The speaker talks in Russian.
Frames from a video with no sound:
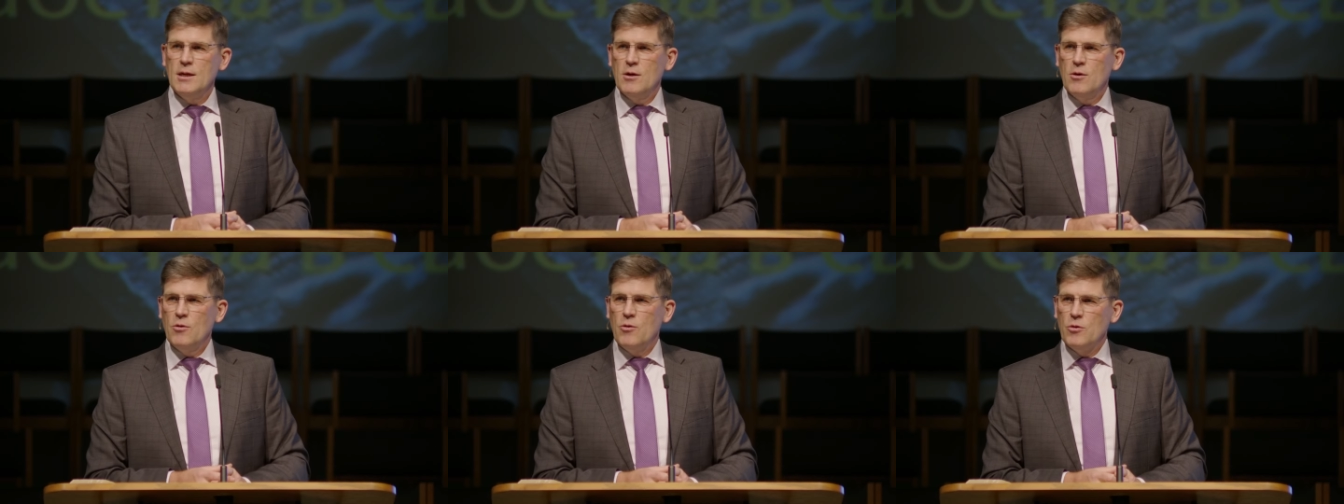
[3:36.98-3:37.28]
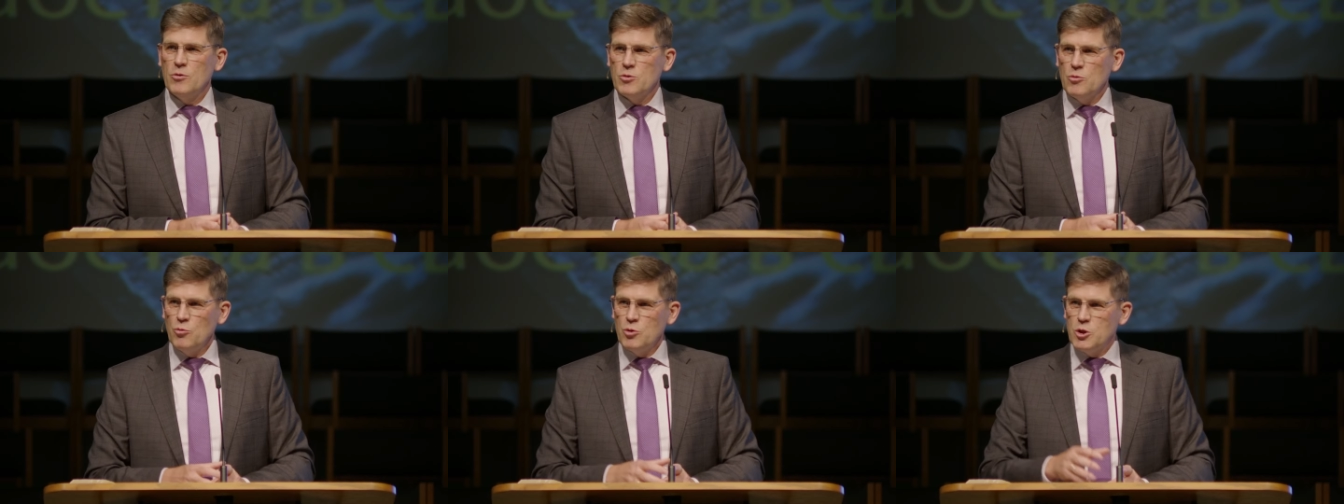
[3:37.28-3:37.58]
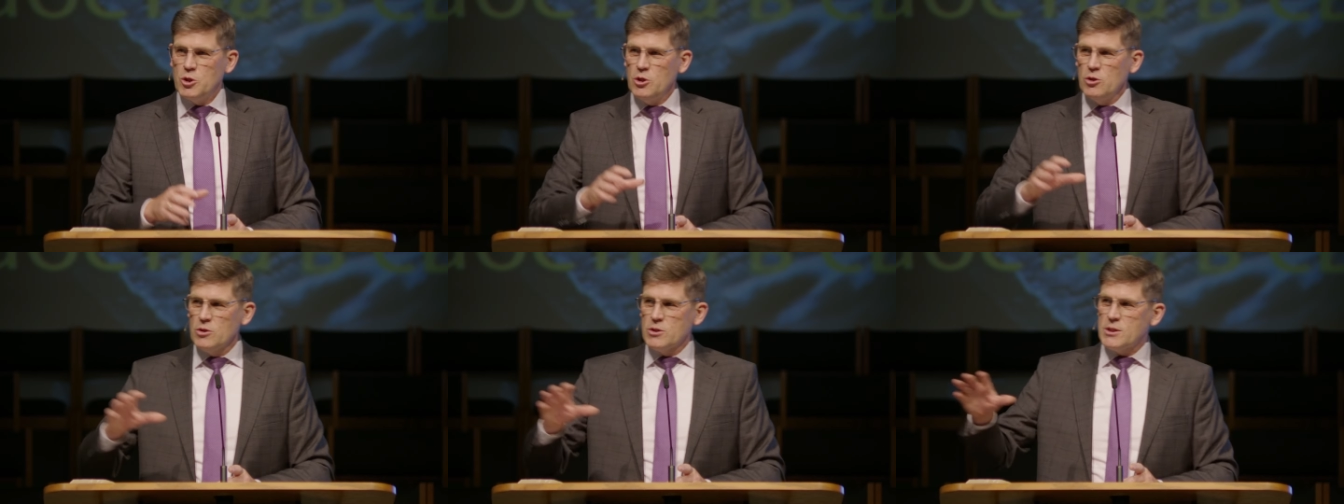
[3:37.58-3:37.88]
он
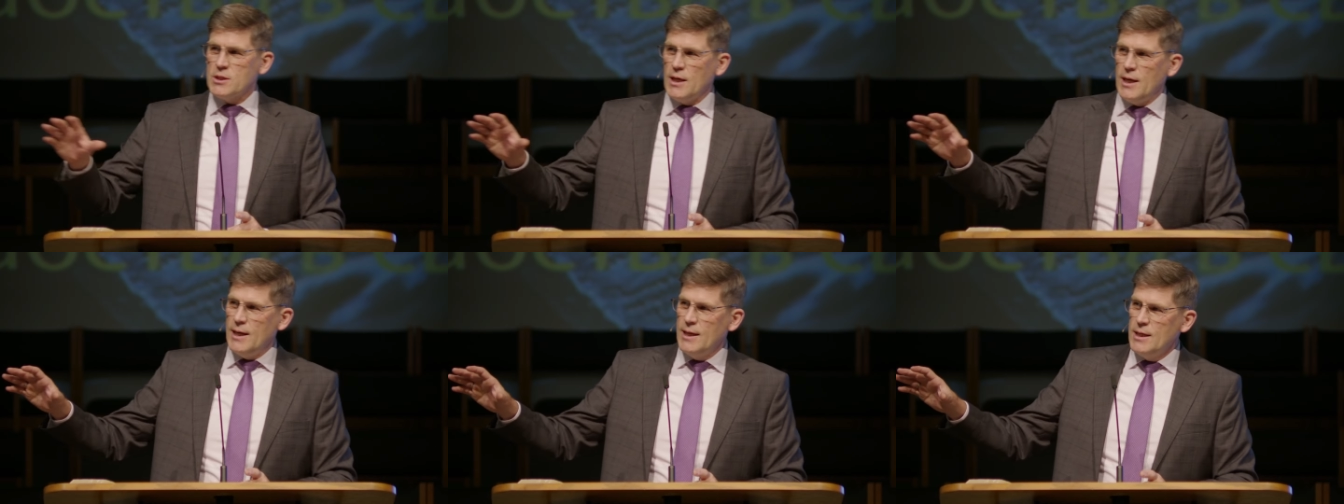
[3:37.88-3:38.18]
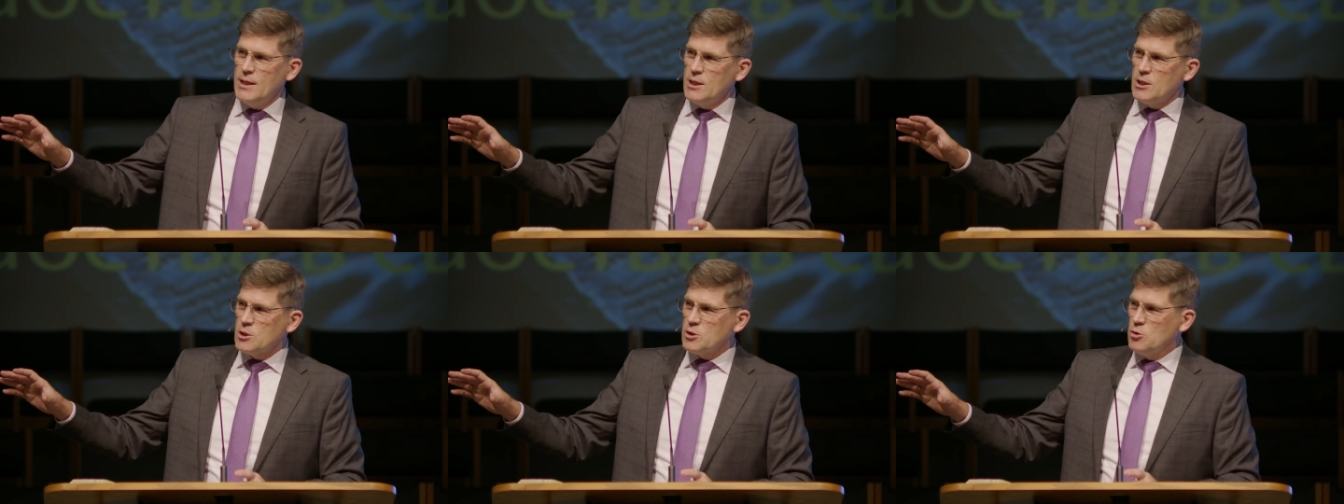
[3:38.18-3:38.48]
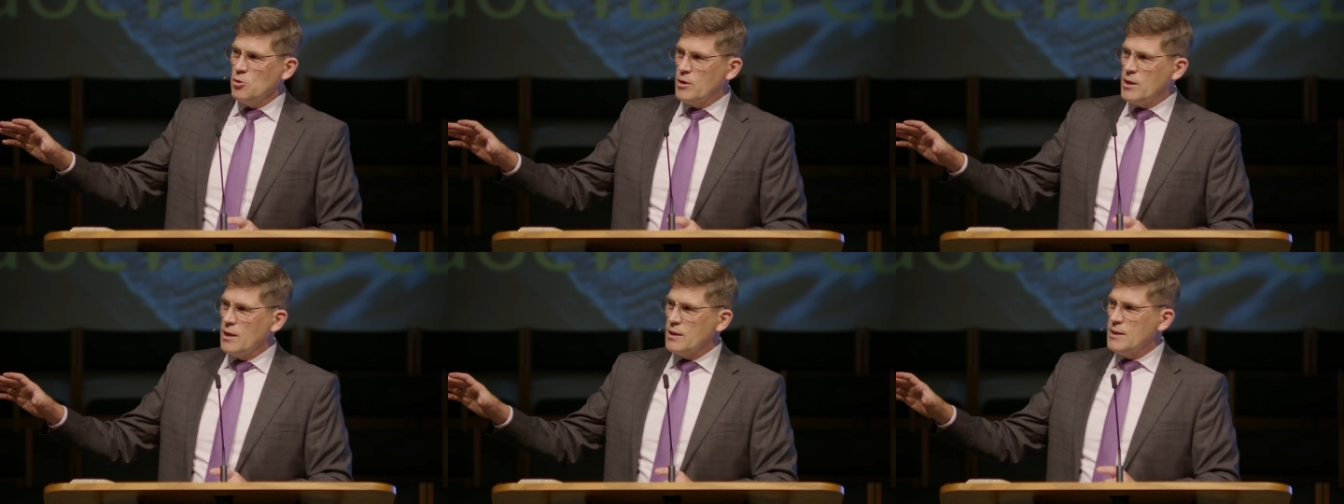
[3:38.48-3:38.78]
учился,
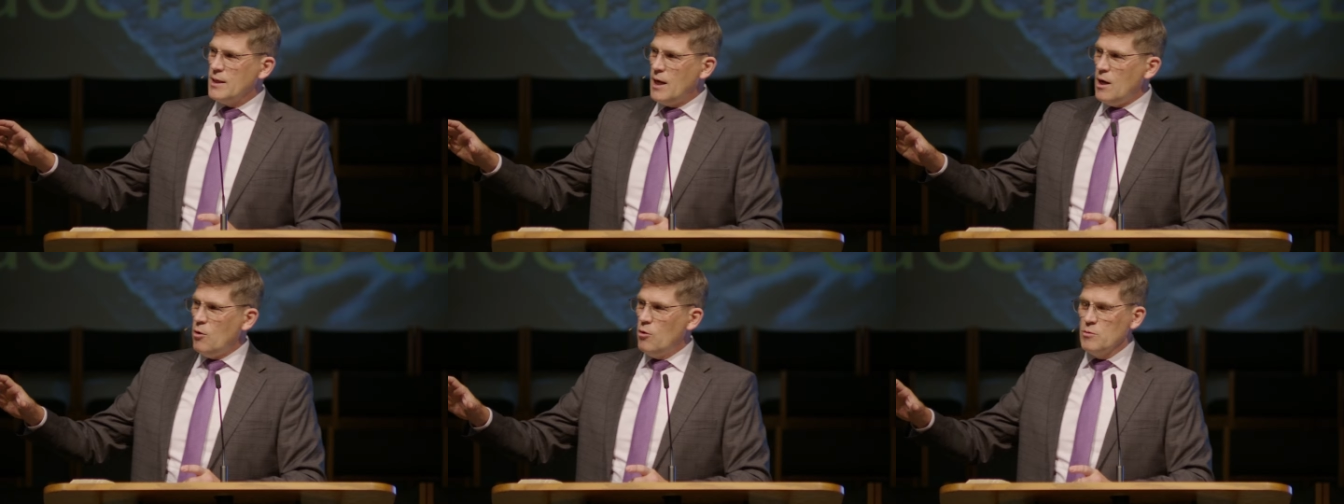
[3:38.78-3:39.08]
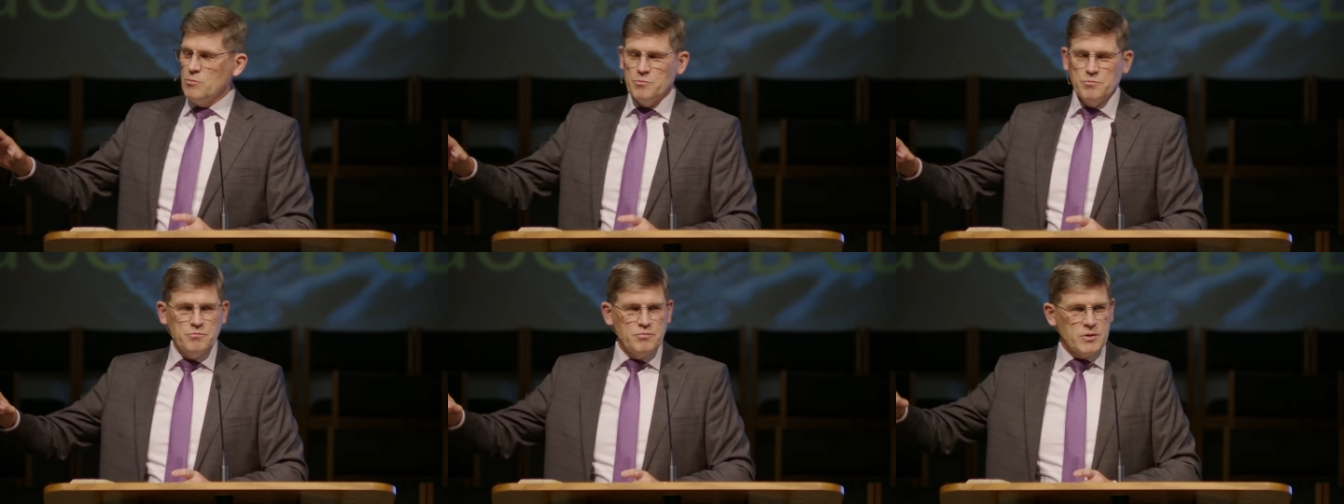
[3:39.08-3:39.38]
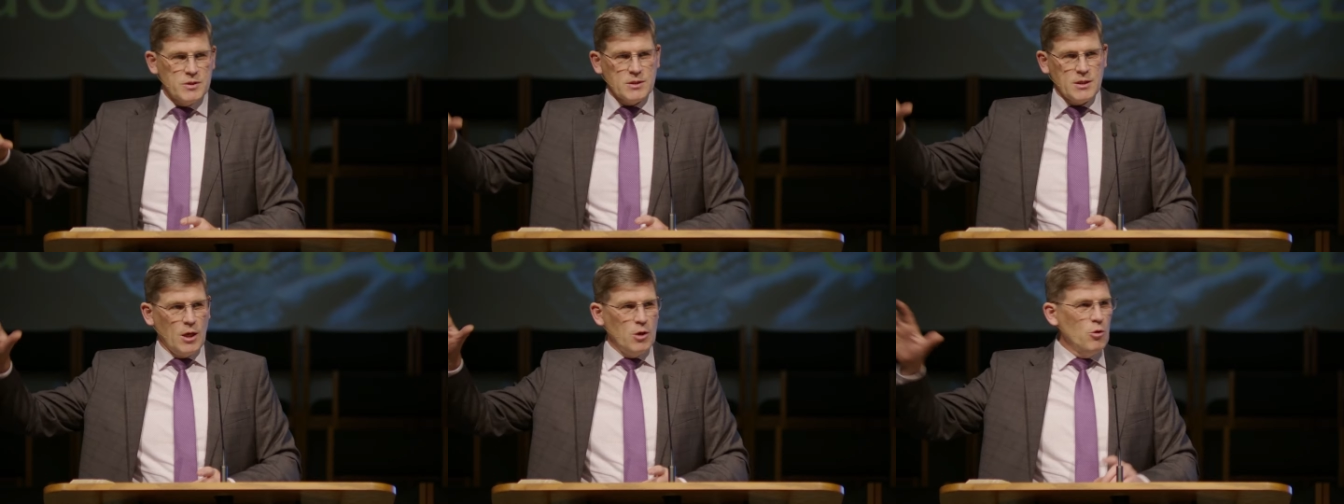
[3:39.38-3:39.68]
что когда он
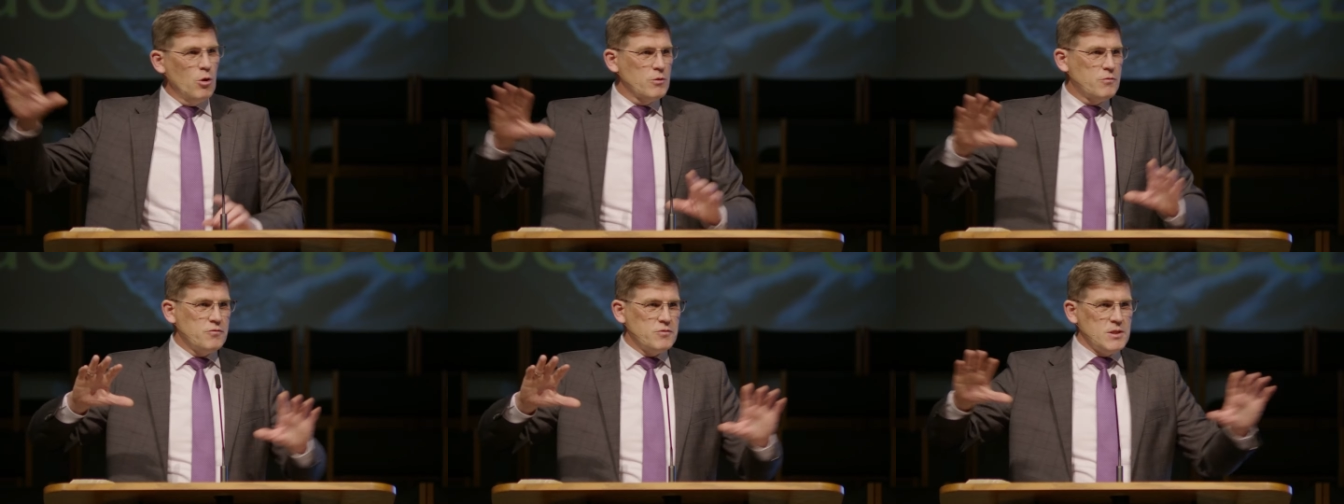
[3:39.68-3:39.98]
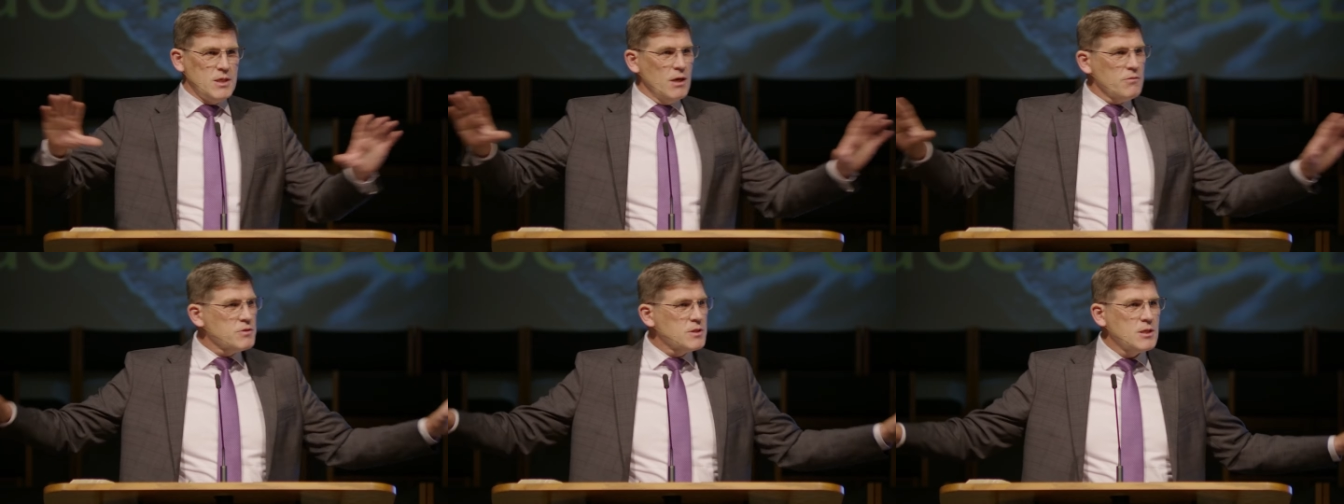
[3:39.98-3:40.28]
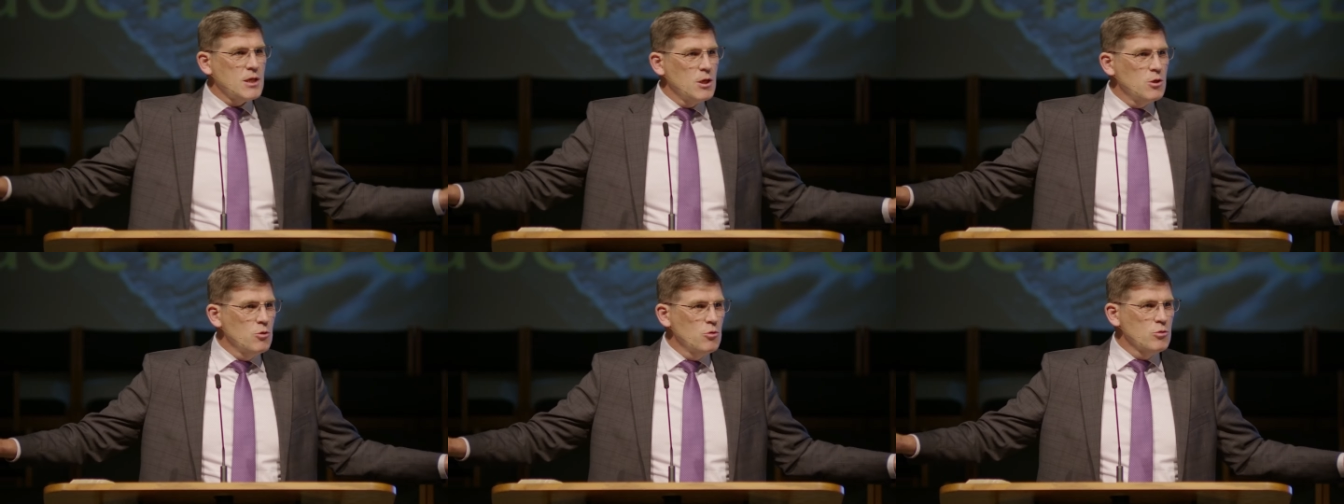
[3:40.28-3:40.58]
встает, все
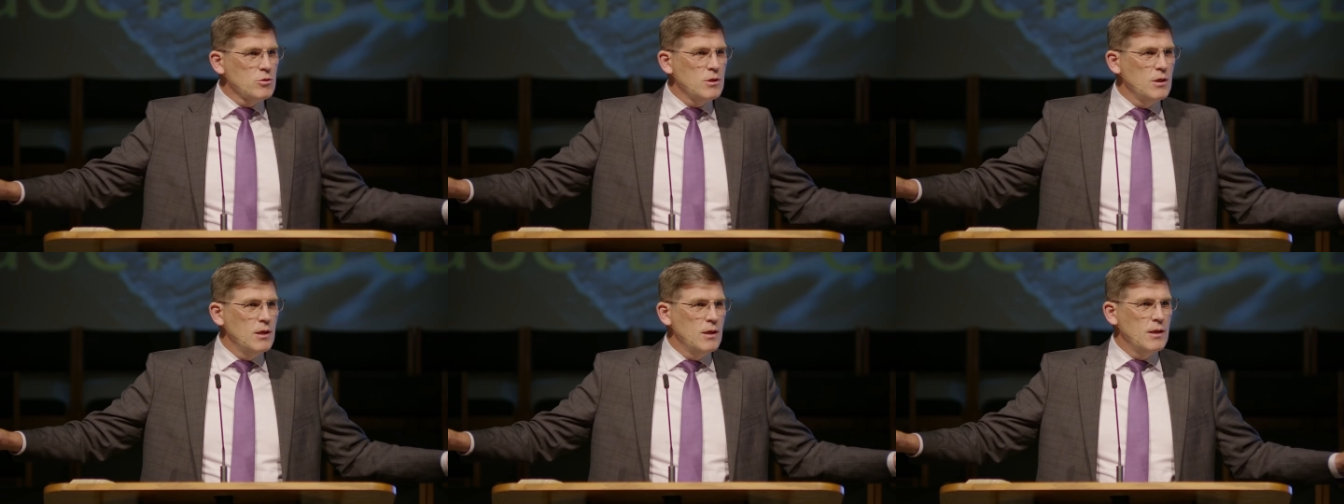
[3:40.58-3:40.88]
встают,